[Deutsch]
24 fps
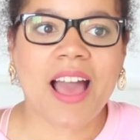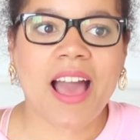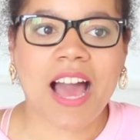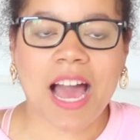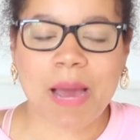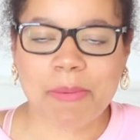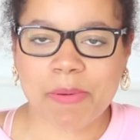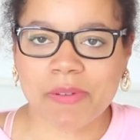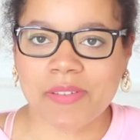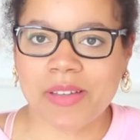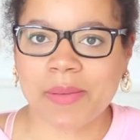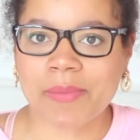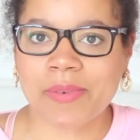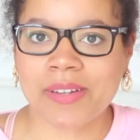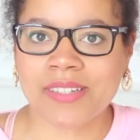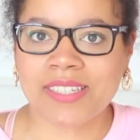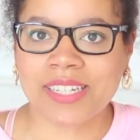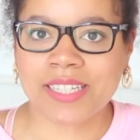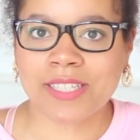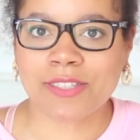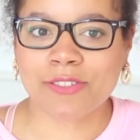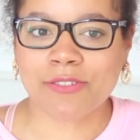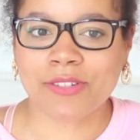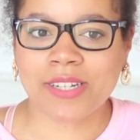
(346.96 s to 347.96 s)
Aber wenn man
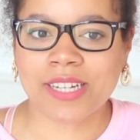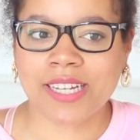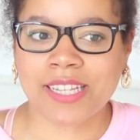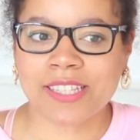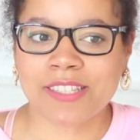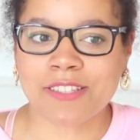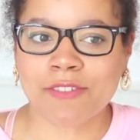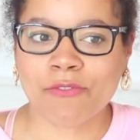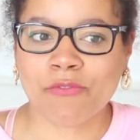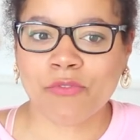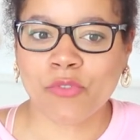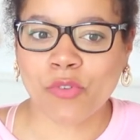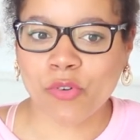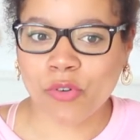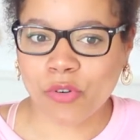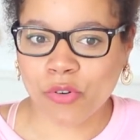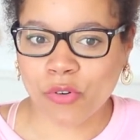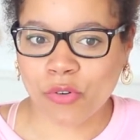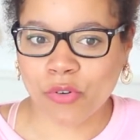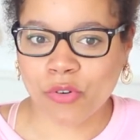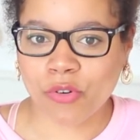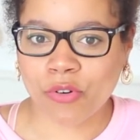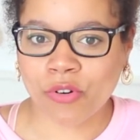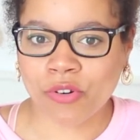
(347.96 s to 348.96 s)
dann so eine ganze
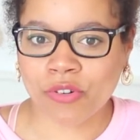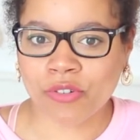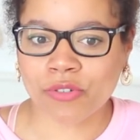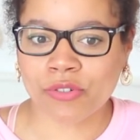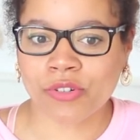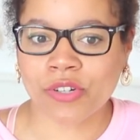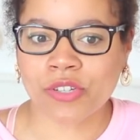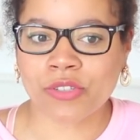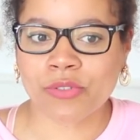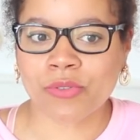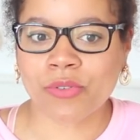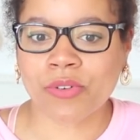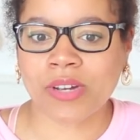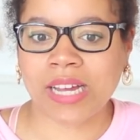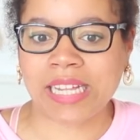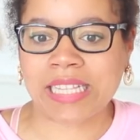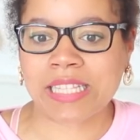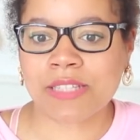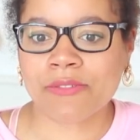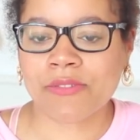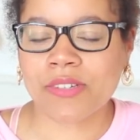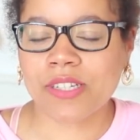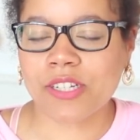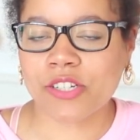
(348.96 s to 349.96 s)
Wohnung oder so
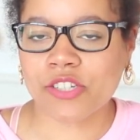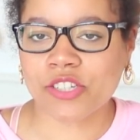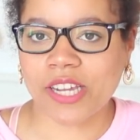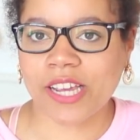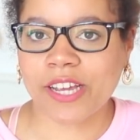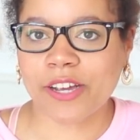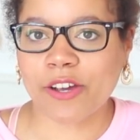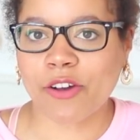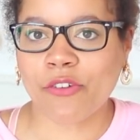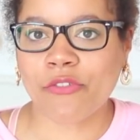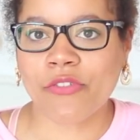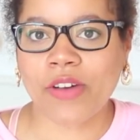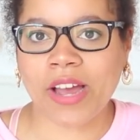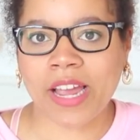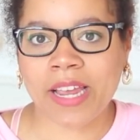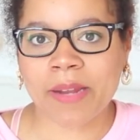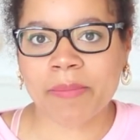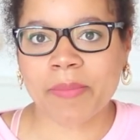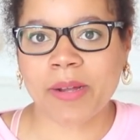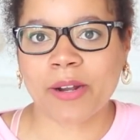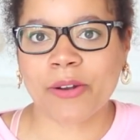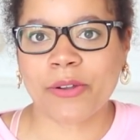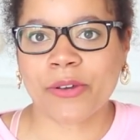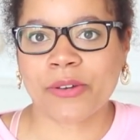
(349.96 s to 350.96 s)
ganz viele Schränke auf
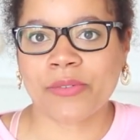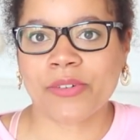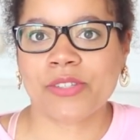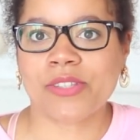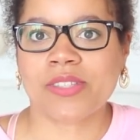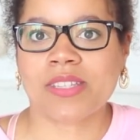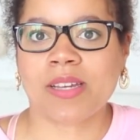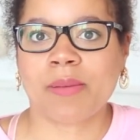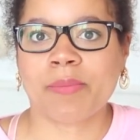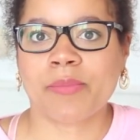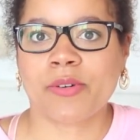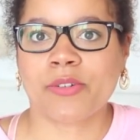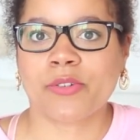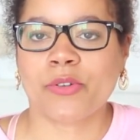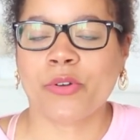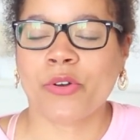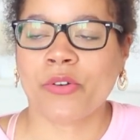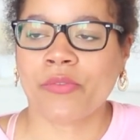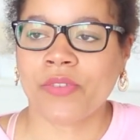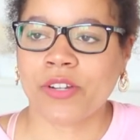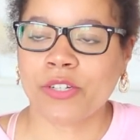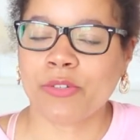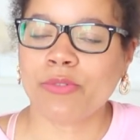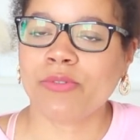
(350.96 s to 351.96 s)
einmal irgendwie zusammenbaut,
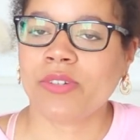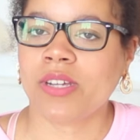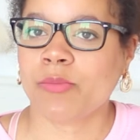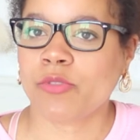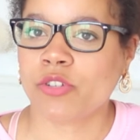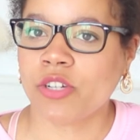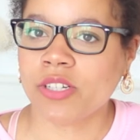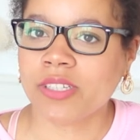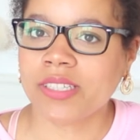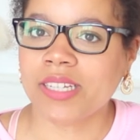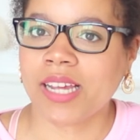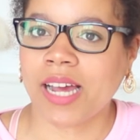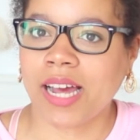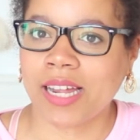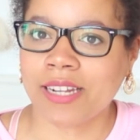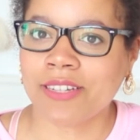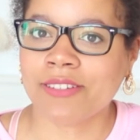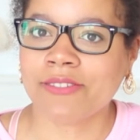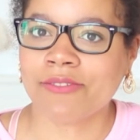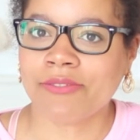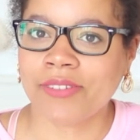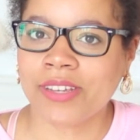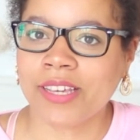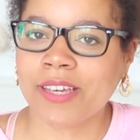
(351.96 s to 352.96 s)
irgendwann tut einem schon die
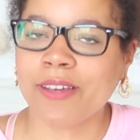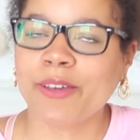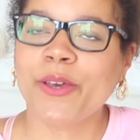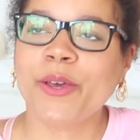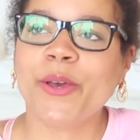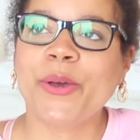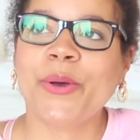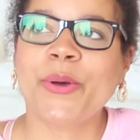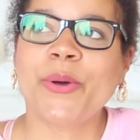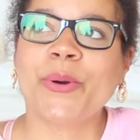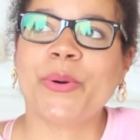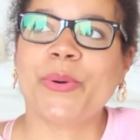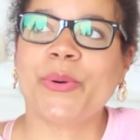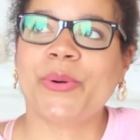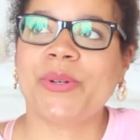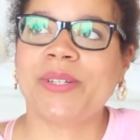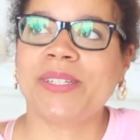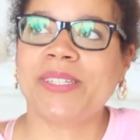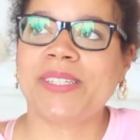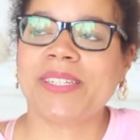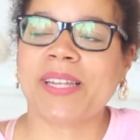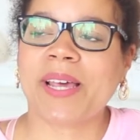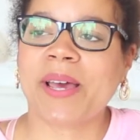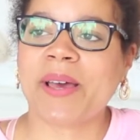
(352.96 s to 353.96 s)
Hand weh.
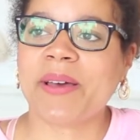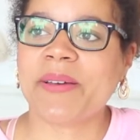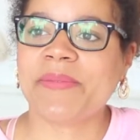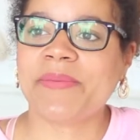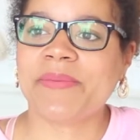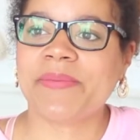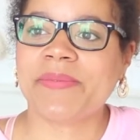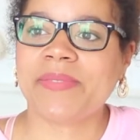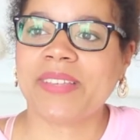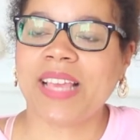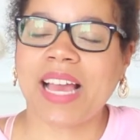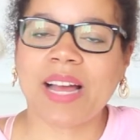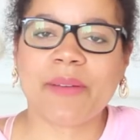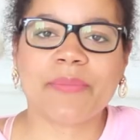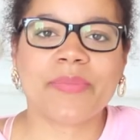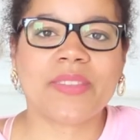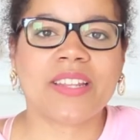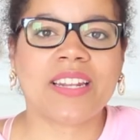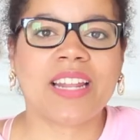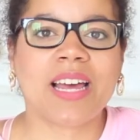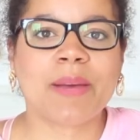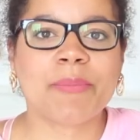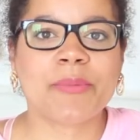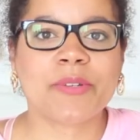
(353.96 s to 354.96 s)
Und ähm, ja,
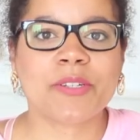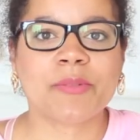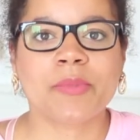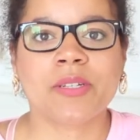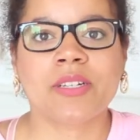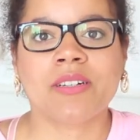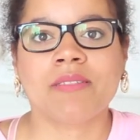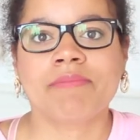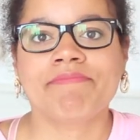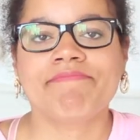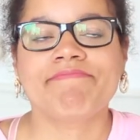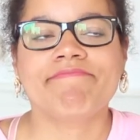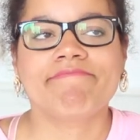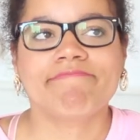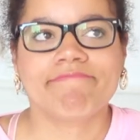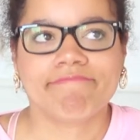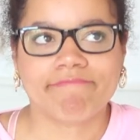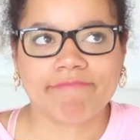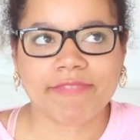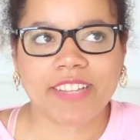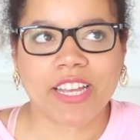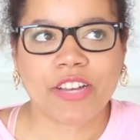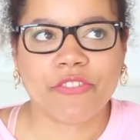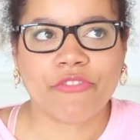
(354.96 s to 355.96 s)
dann habe ich mir
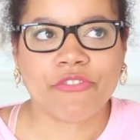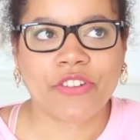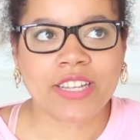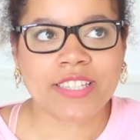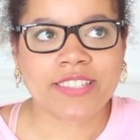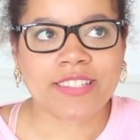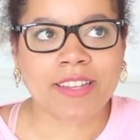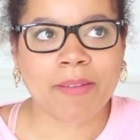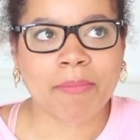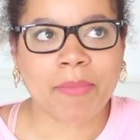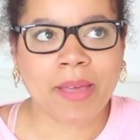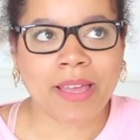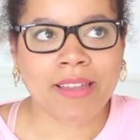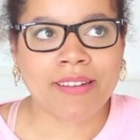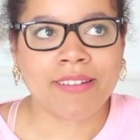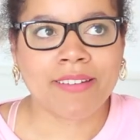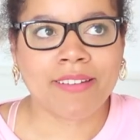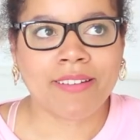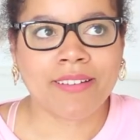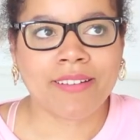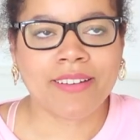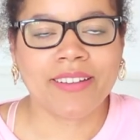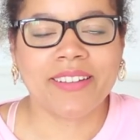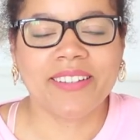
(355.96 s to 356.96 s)
fast am
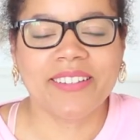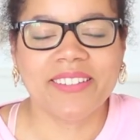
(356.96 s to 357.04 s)
Ende